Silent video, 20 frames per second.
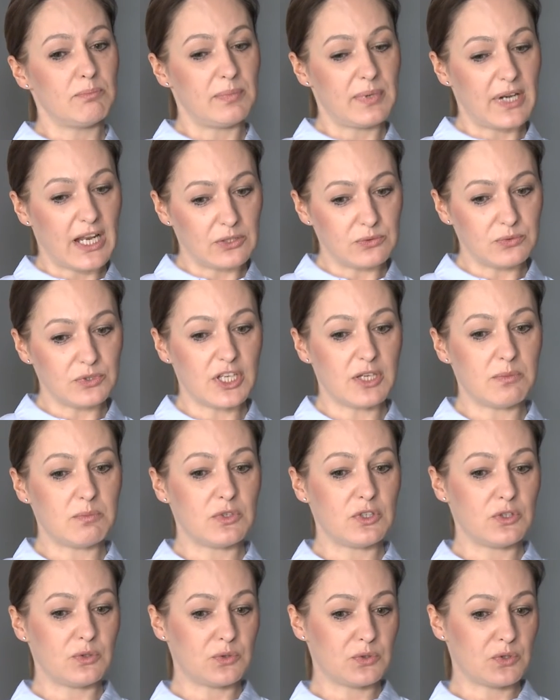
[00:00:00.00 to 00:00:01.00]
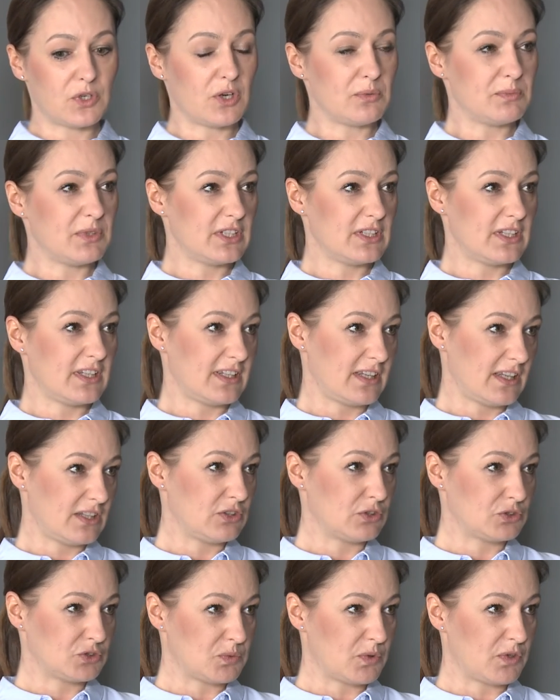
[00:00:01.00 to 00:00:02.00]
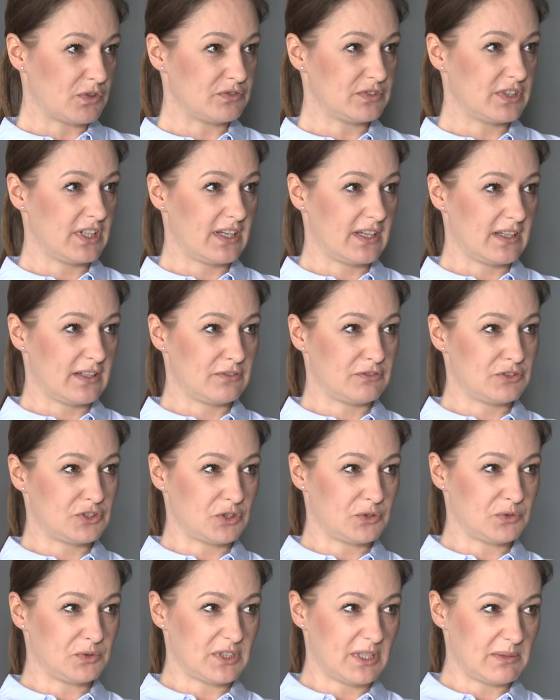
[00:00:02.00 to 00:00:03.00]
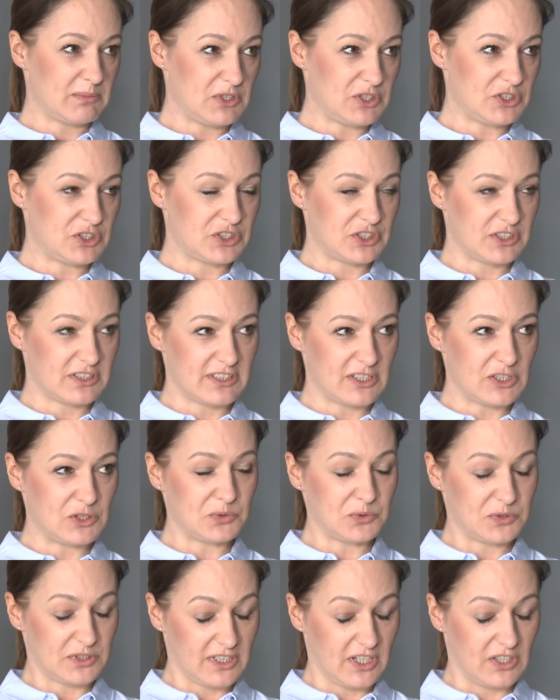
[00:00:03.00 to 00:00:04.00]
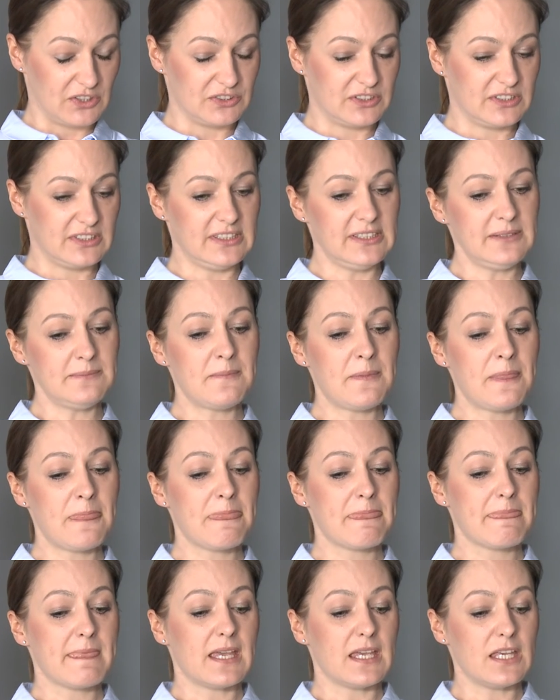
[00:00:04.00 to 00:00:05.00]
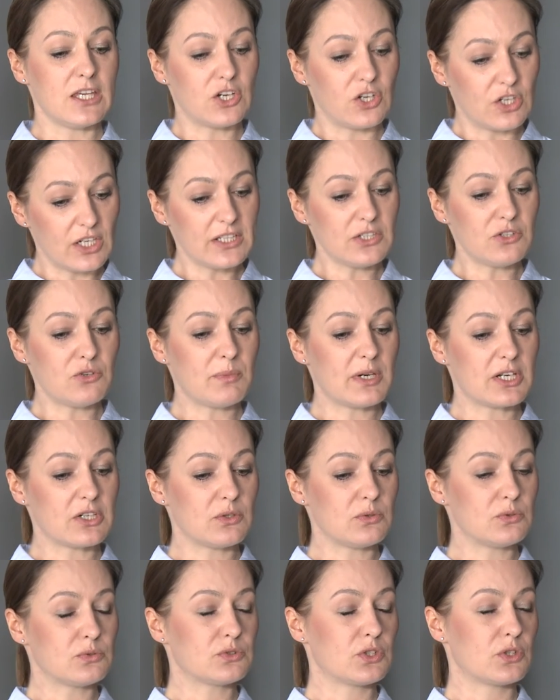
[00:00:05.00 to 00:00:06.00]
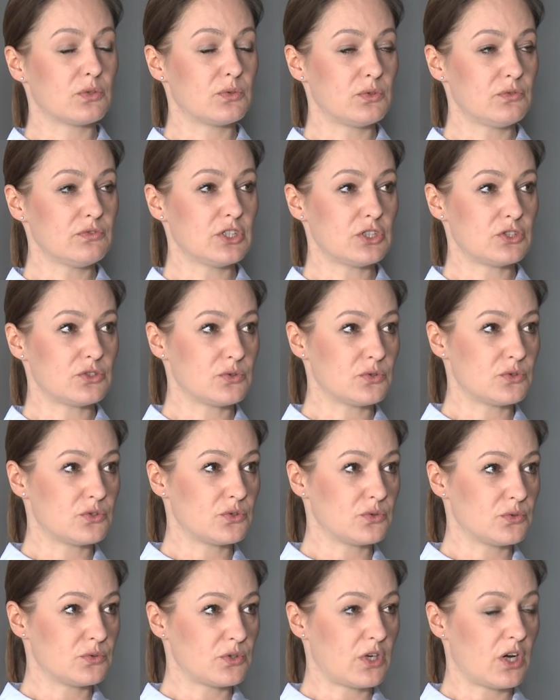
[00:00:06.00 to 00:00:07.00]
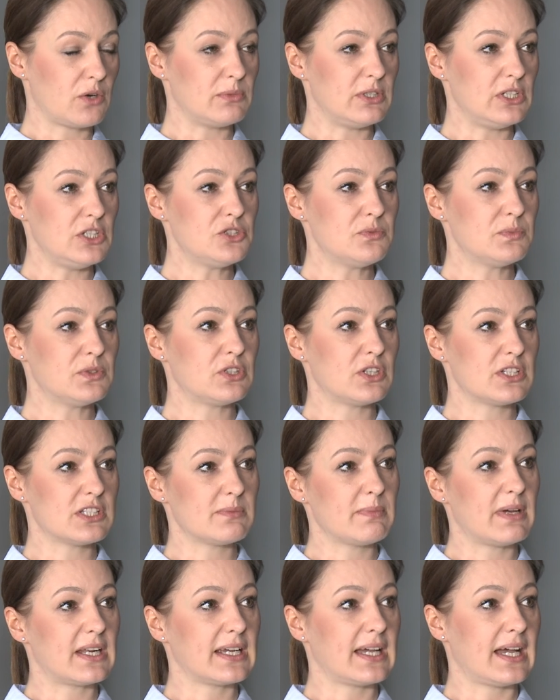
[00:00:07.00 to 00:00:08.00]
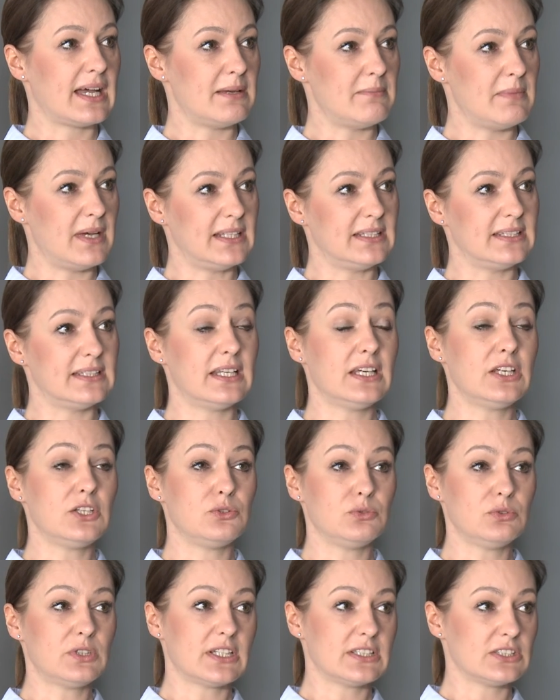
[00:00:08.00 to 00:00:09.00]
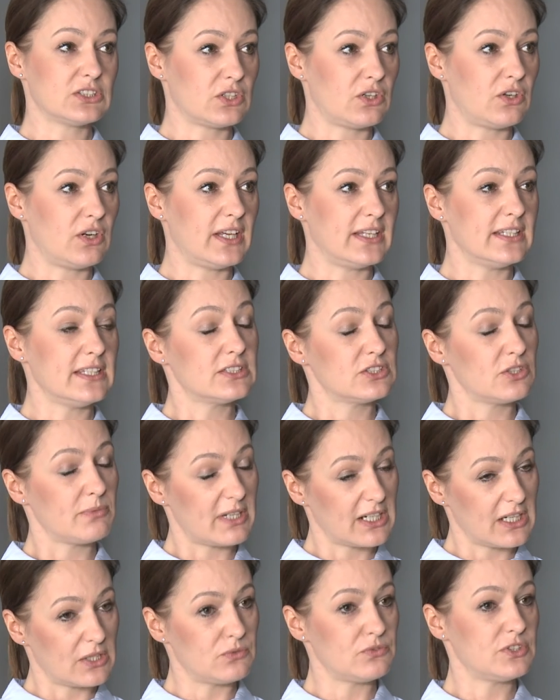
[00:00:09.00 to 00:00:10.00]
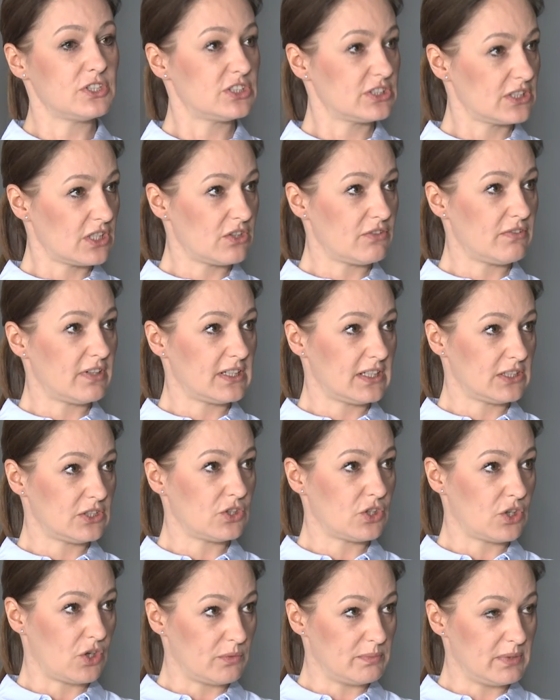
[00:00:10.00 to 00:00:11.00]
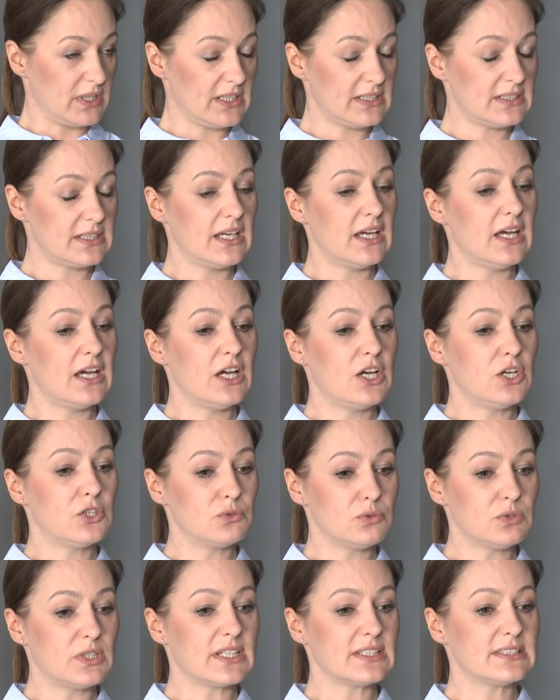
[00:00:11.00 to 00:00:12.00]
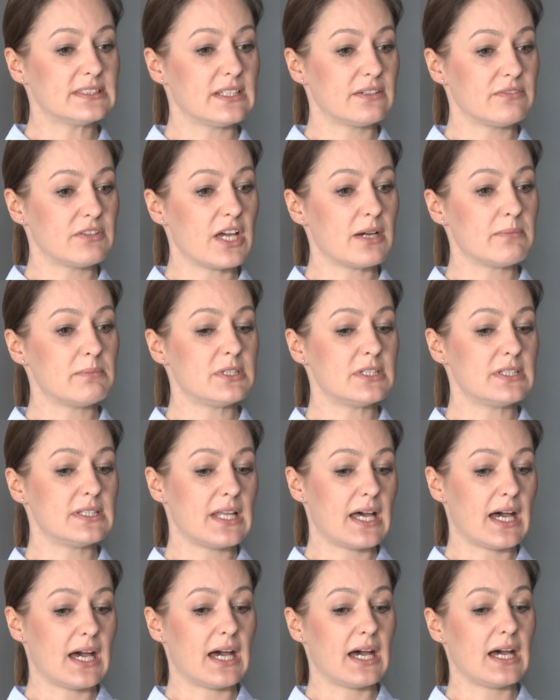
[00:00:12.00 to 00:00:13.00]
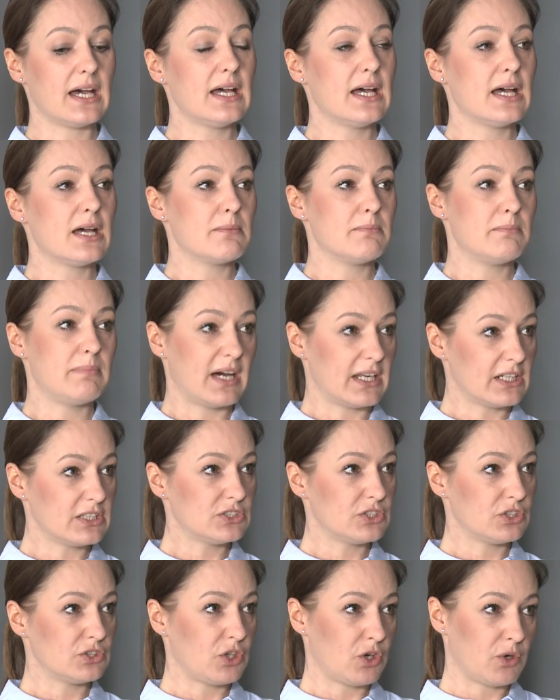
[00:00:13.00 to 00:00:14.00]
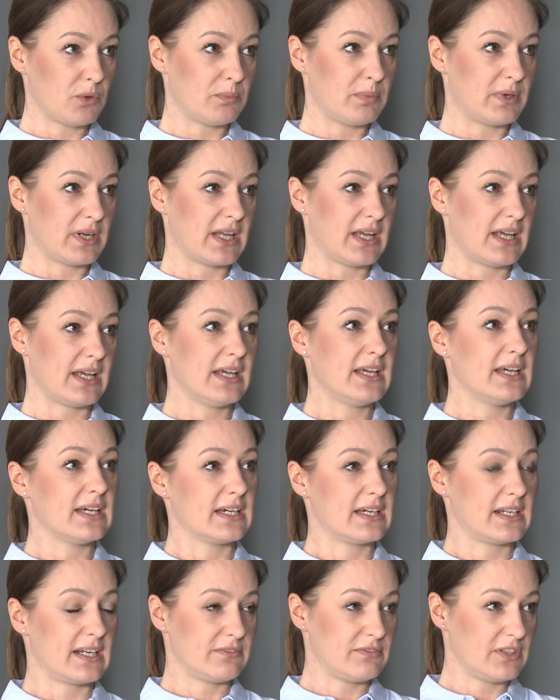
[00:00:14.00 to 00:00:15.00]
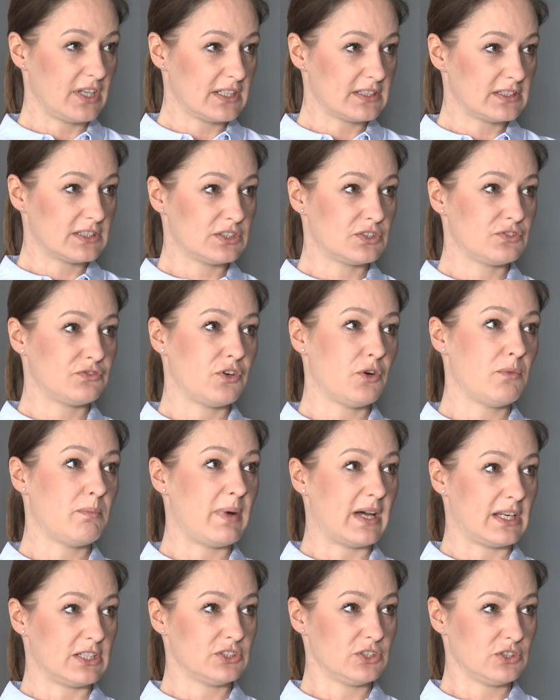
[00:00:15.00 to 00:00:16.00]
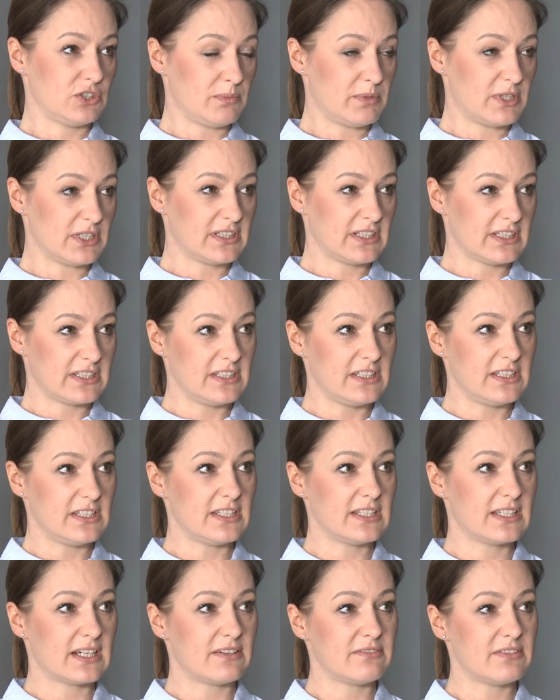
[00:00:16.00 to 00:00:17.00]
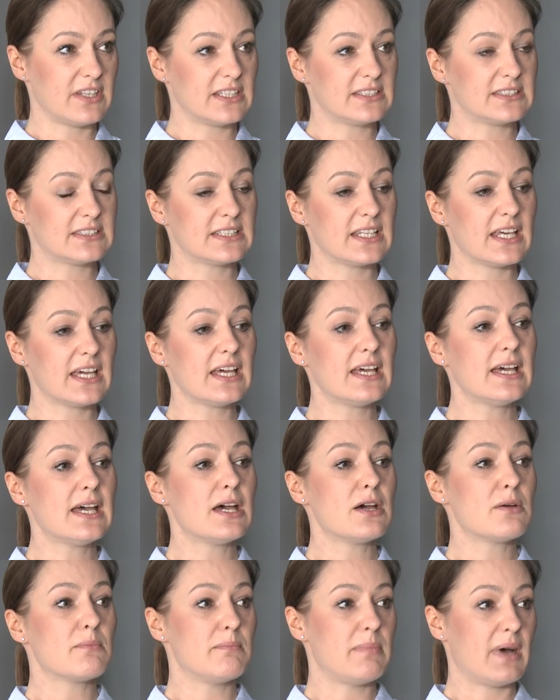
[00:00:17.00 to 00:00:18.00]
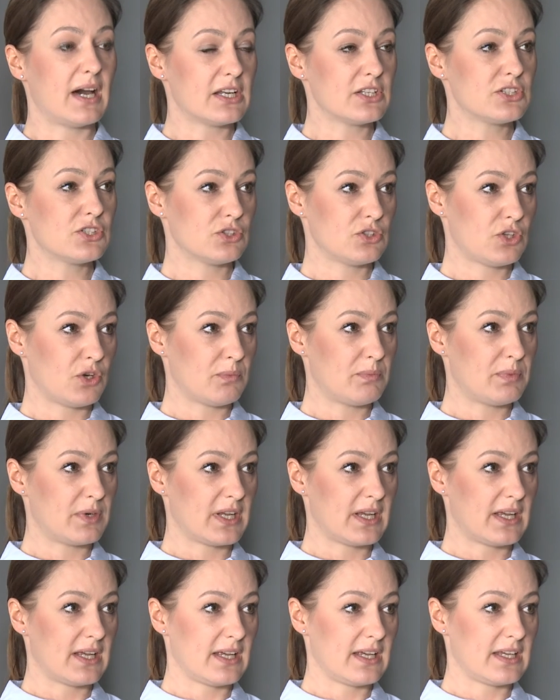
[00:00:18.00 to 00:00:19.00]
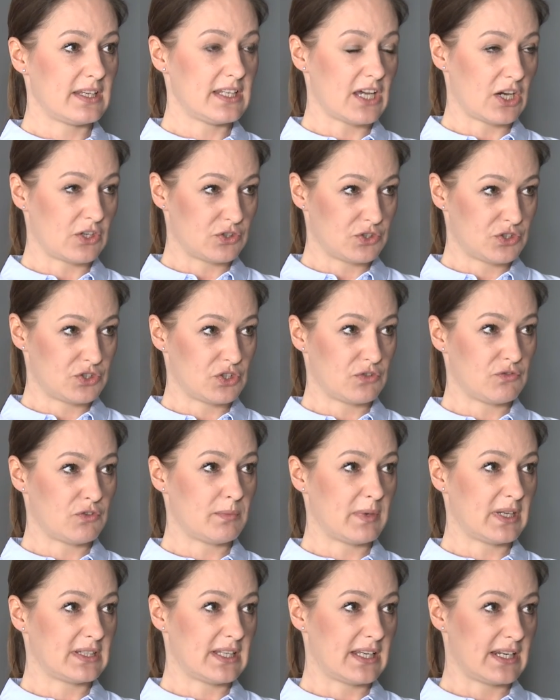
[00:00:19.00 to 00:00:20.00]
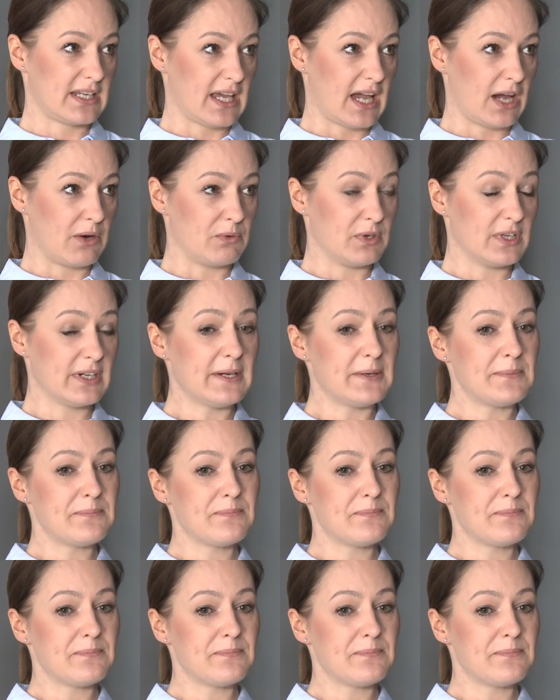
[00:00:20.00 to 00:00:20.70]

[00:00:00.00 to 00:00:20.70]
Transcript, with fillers: Planujemy uruchomienie jej dosłownie w ciągu najbliższych kilku tygodni i kolejną marką, którą również już uruchomiliśmy, to jest marka Emente i tutaj z kolei jest to marka również skierowana do kobiet. Tutaj stawiamy na bardzo dobre krawiectwo, bardzo dobre techniki krawieckie, bardzo dobre jakościowo materiały.